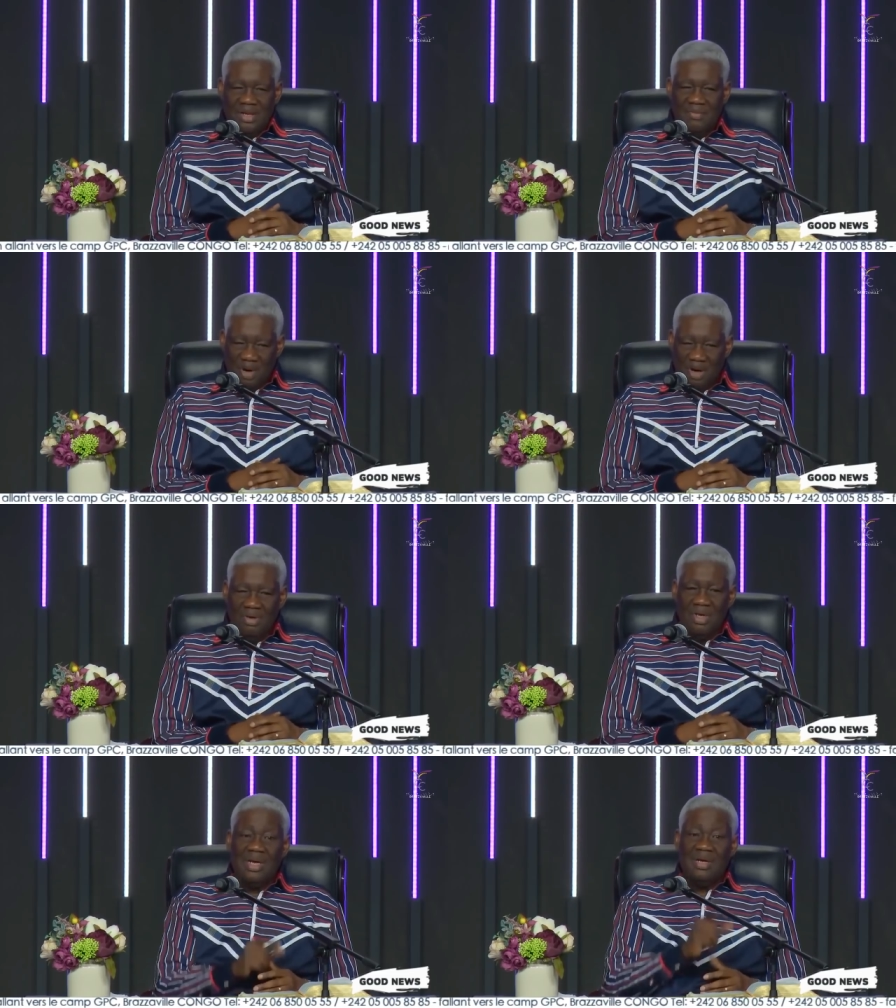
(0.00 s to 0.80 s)
Bon,
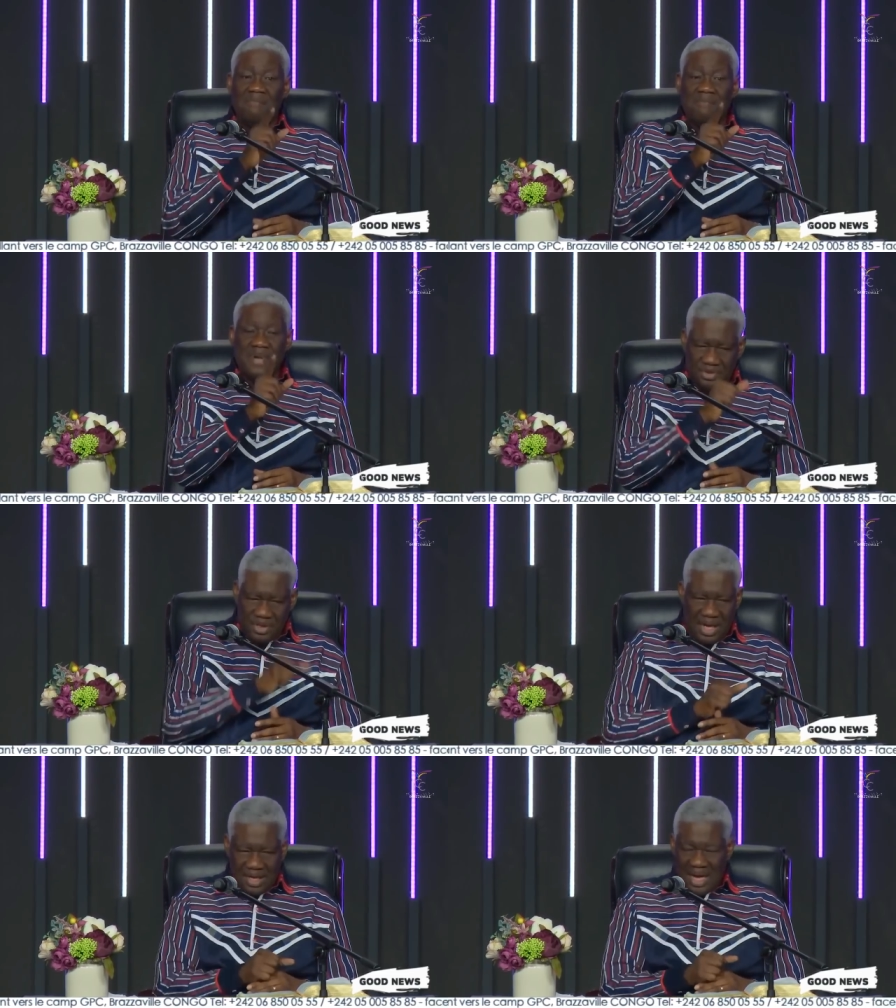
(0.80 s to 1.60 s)

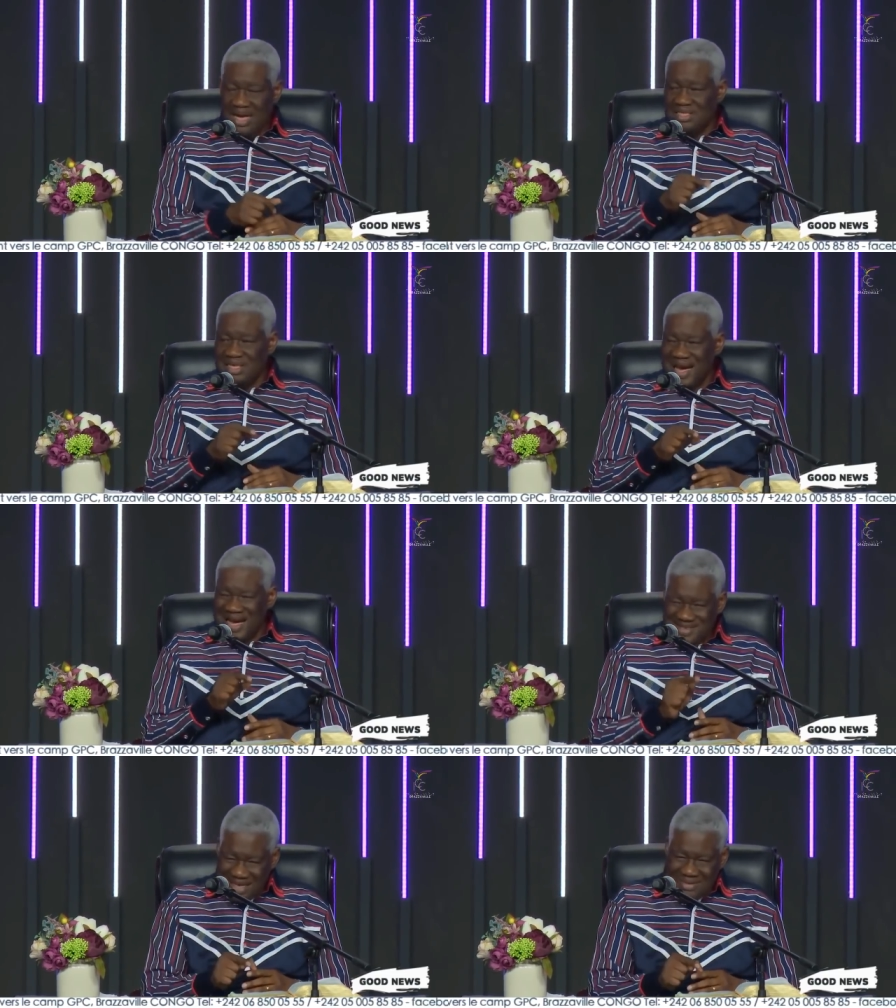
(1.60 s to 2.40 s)
maintenant, allez-y,
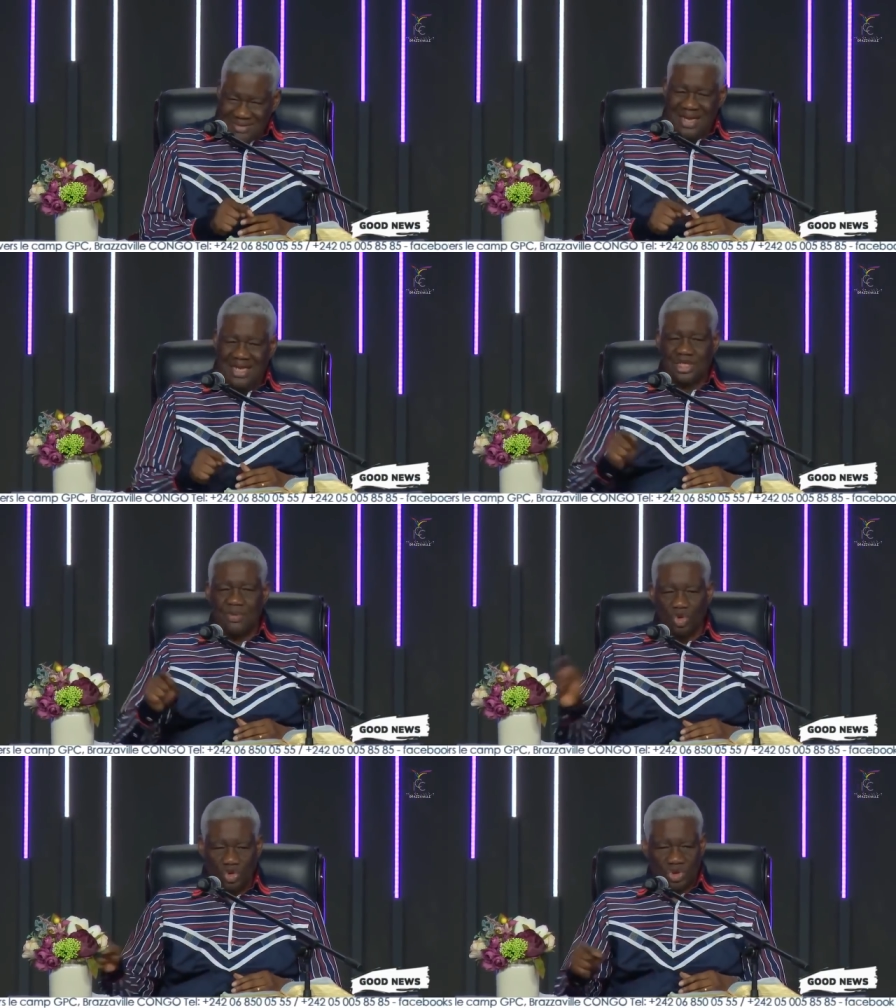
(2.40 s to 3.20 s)
attends dans la
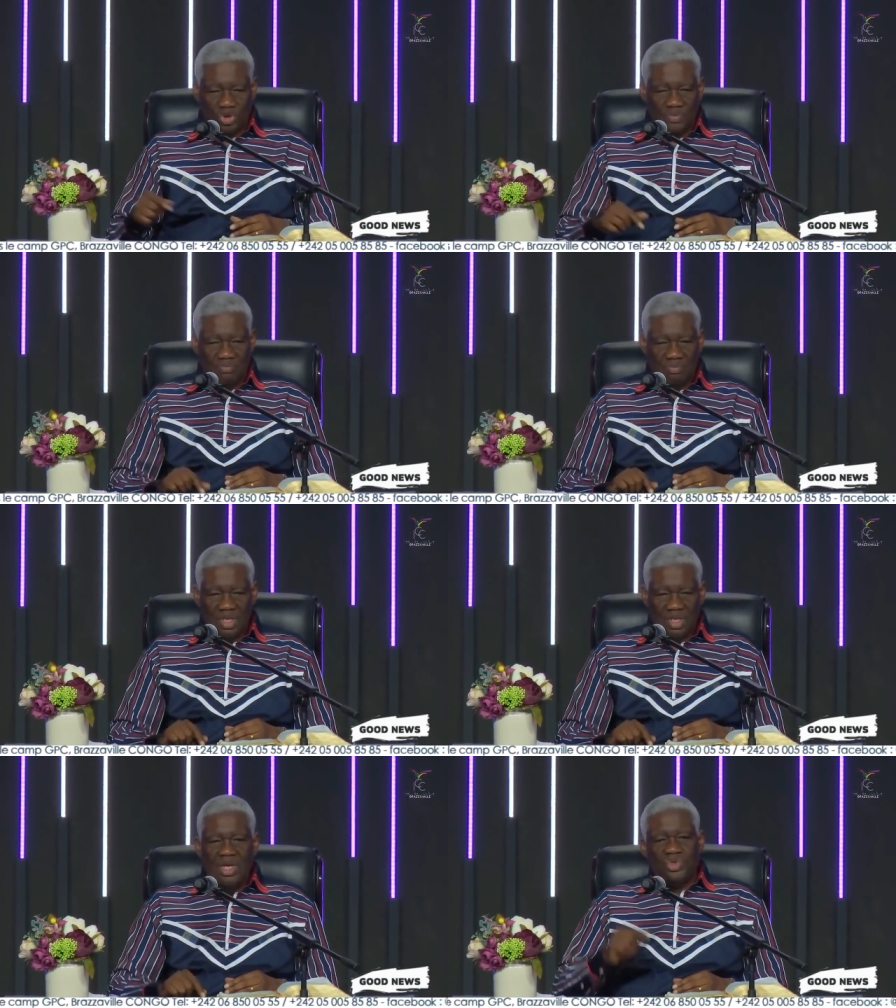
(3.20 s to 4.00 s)
chambre haute
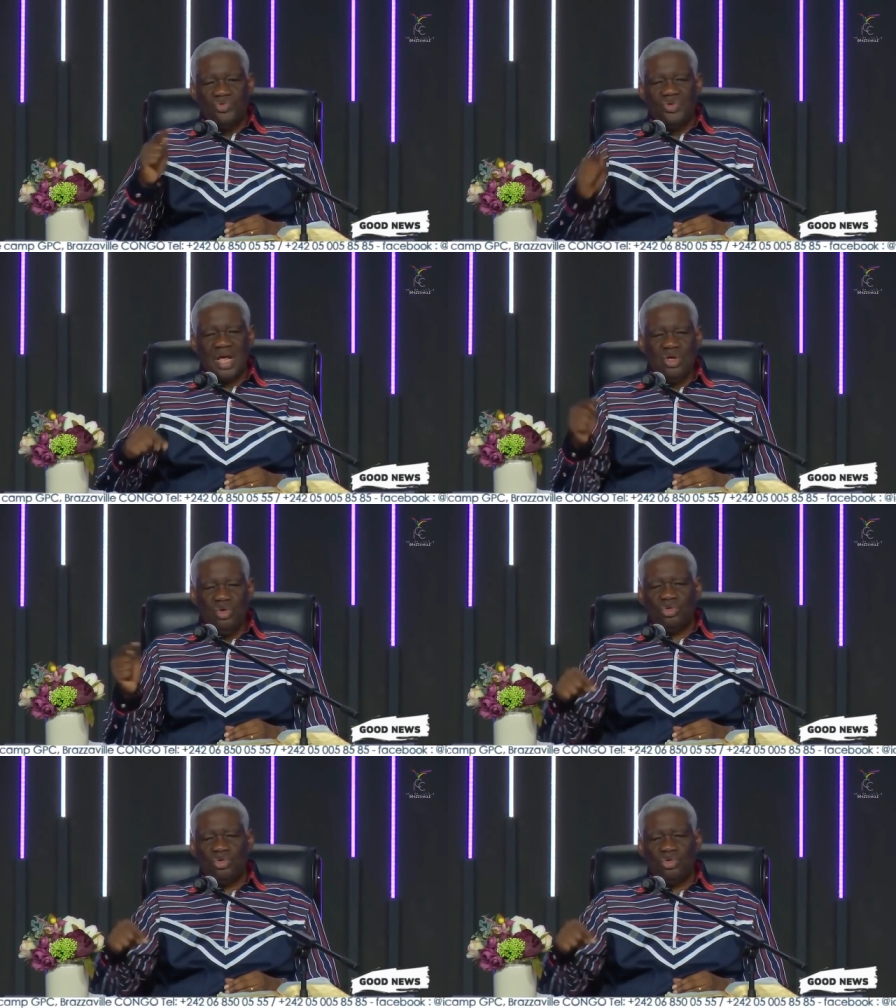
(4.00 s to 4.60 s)
tu verras une autre